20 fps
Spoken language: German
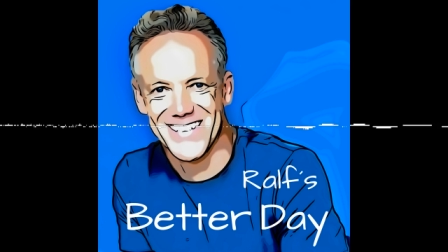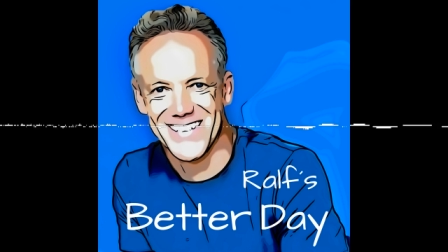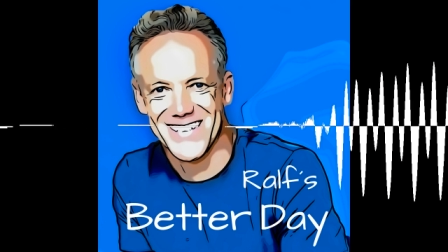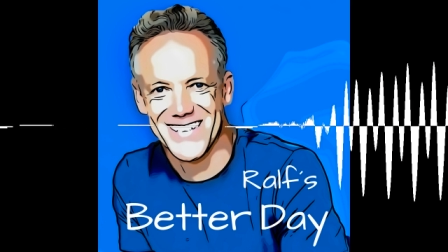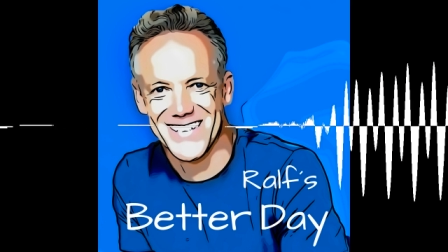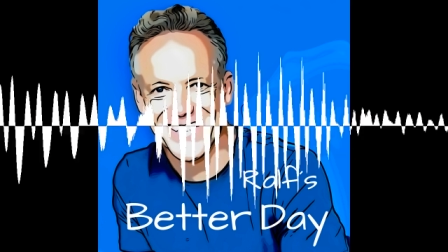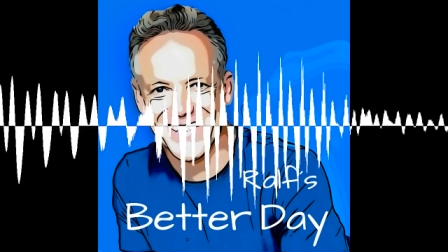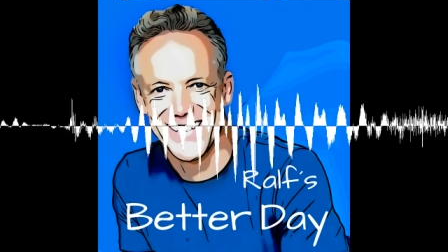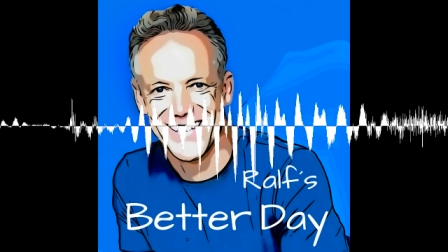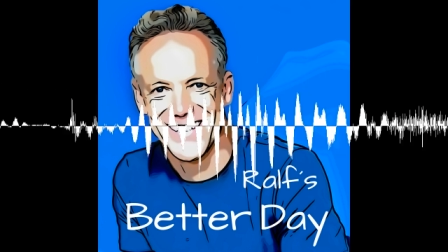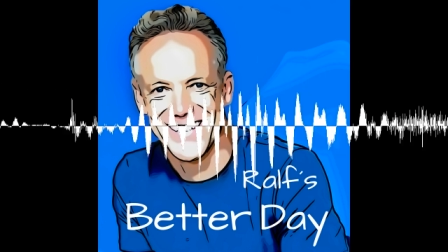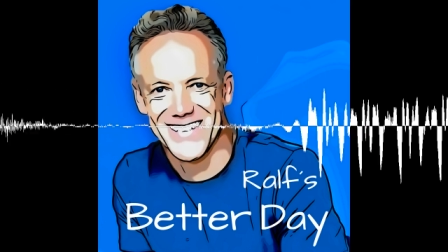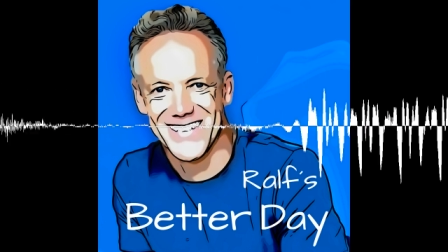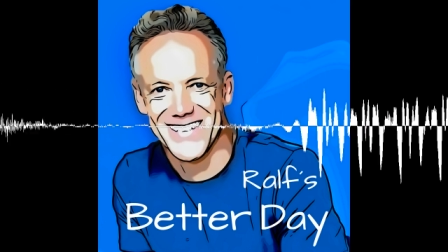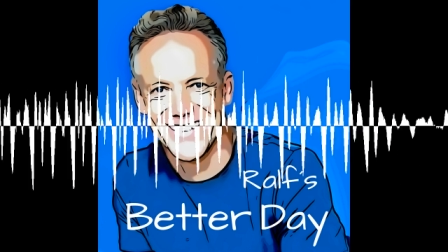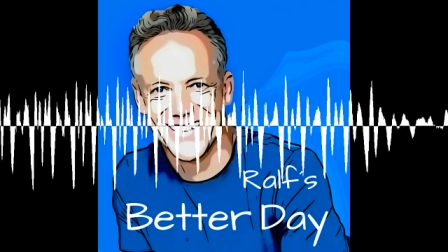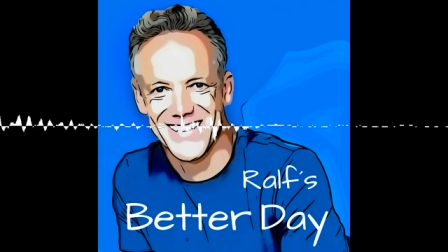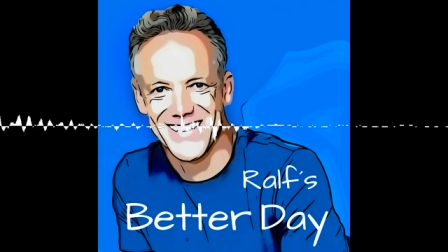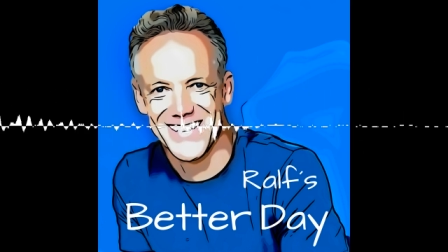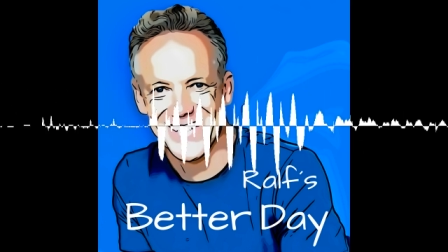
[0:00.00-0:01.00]
In
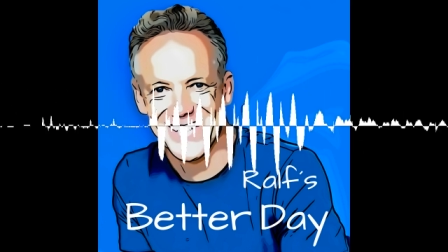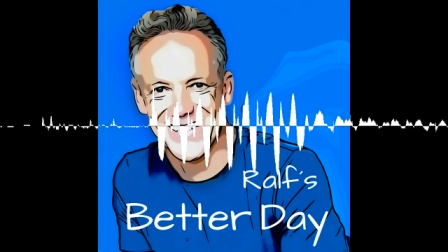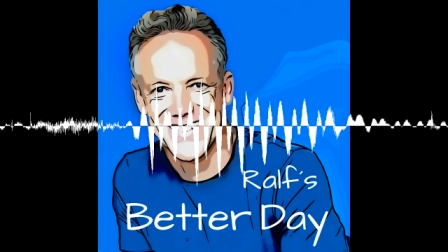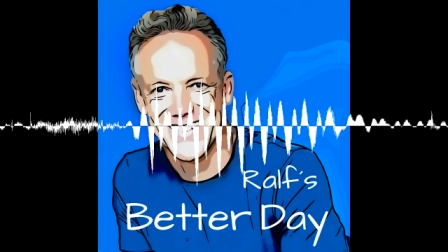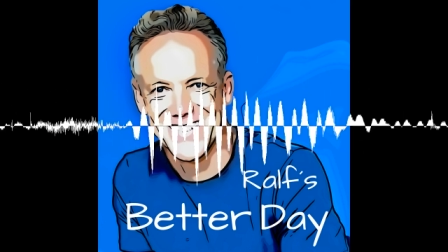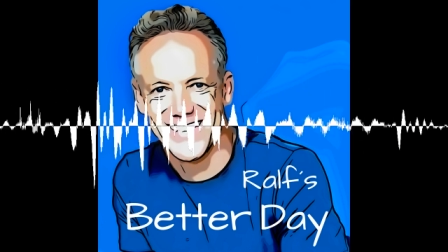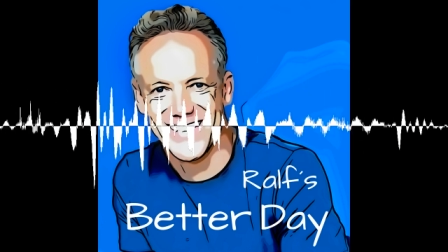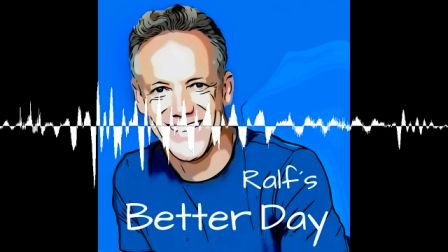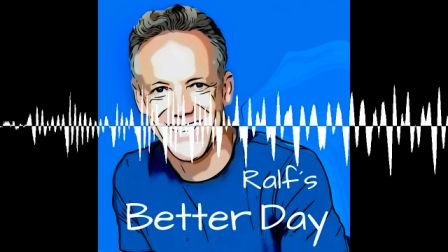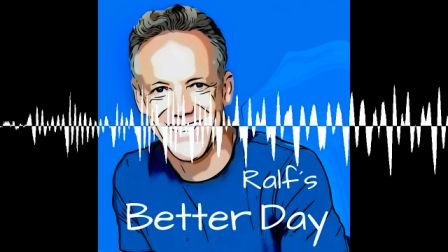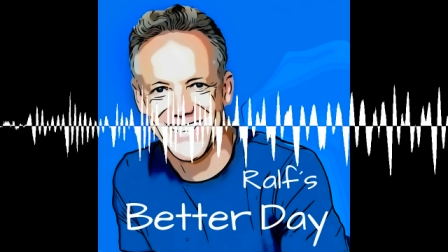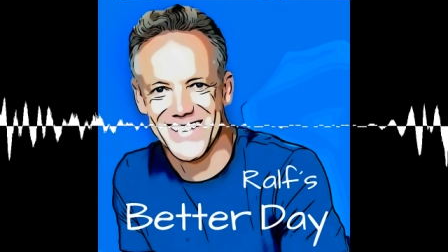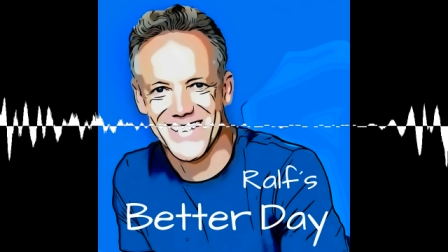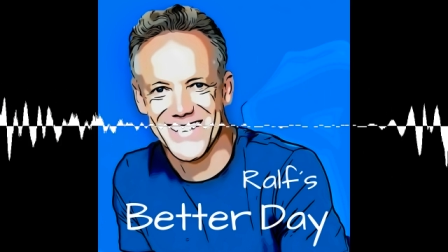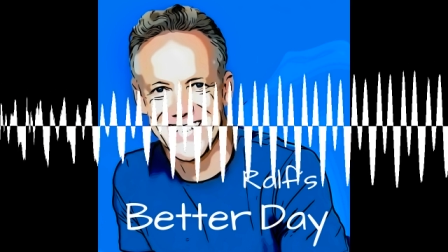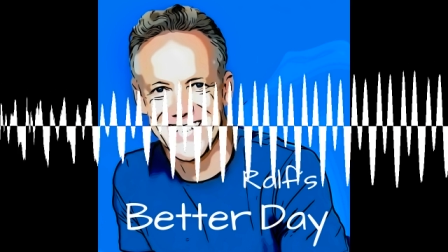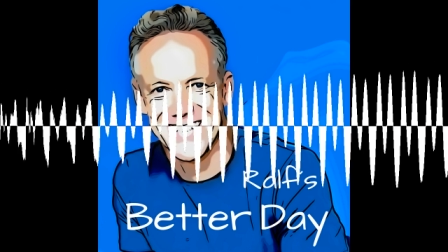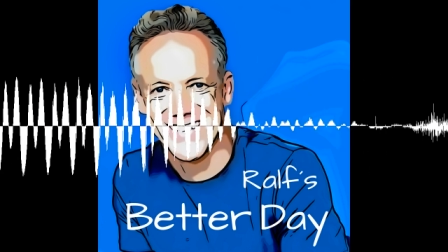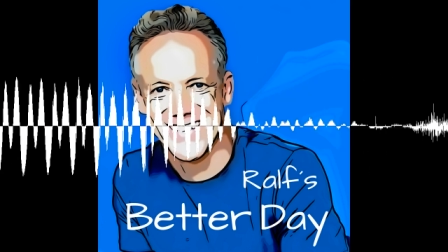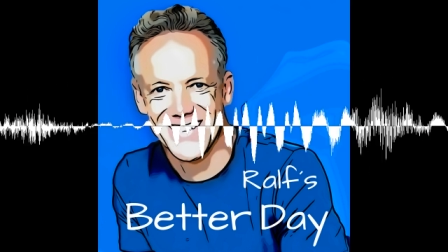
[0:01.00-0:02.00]
Wirklichkeit hat sich das alles
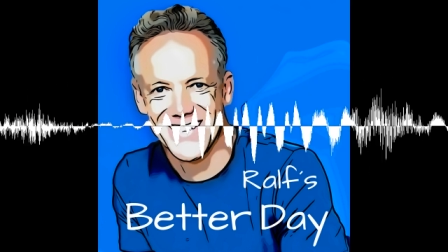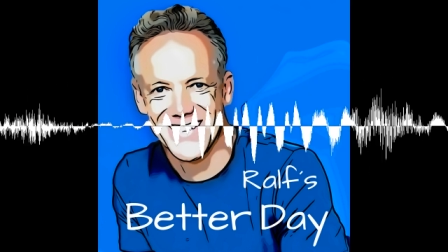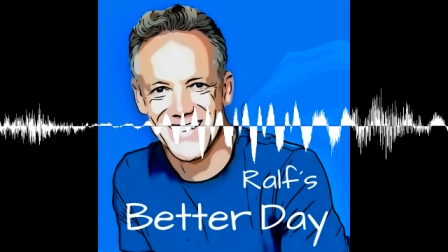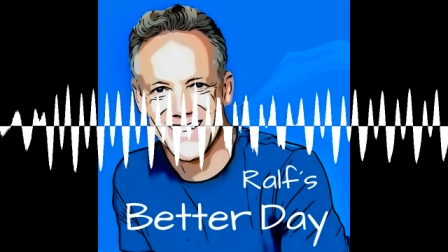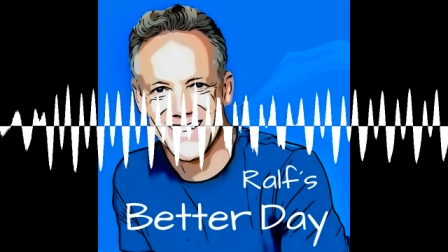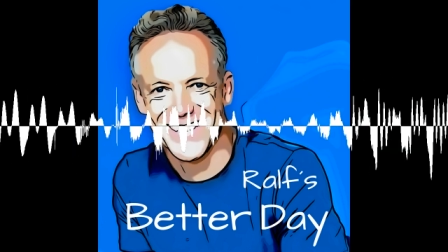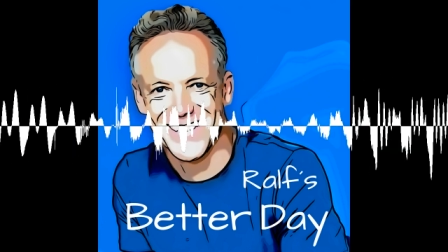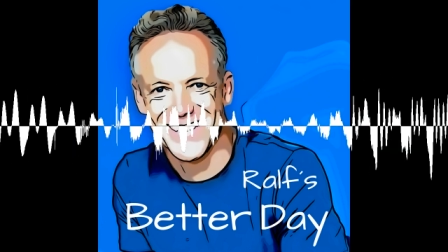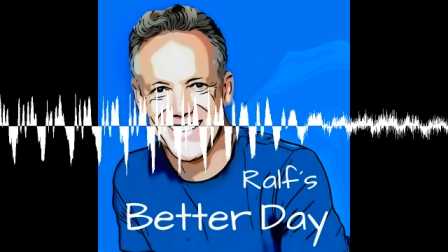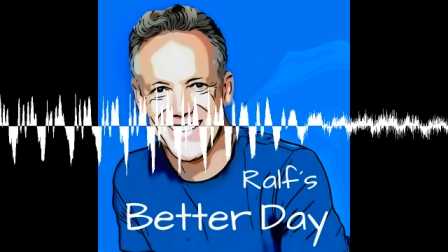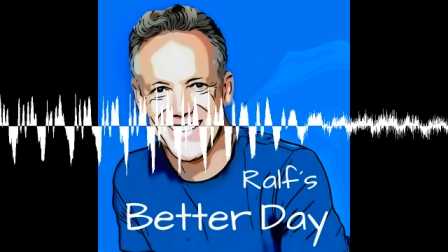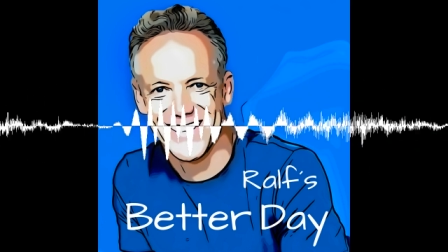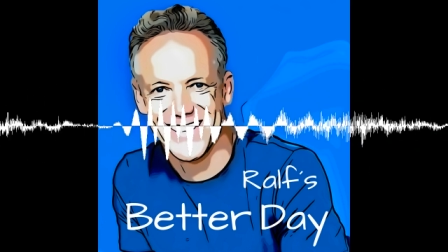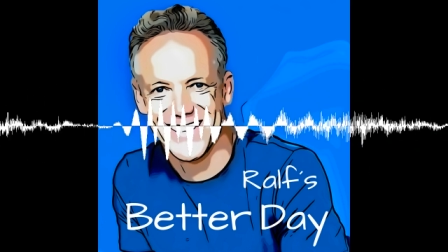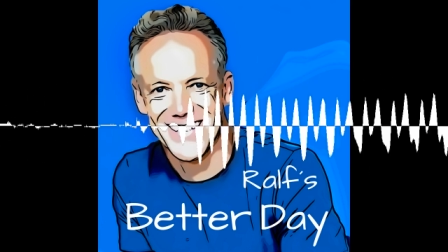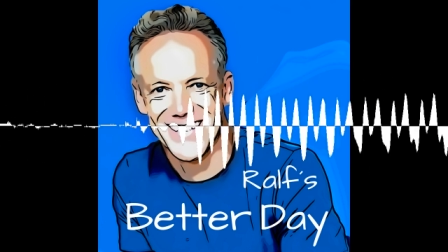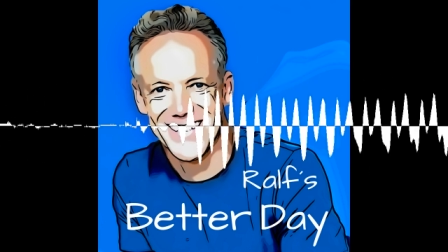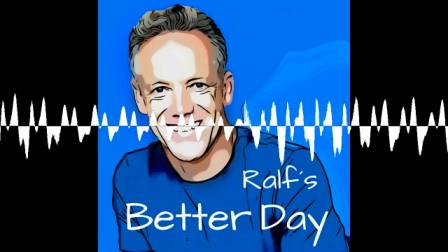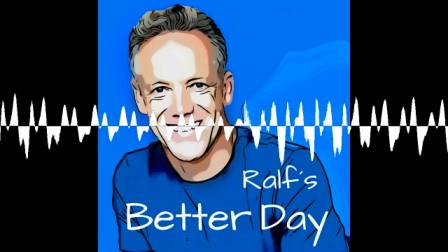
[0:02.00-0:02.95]
bei mir zwischen dem 30.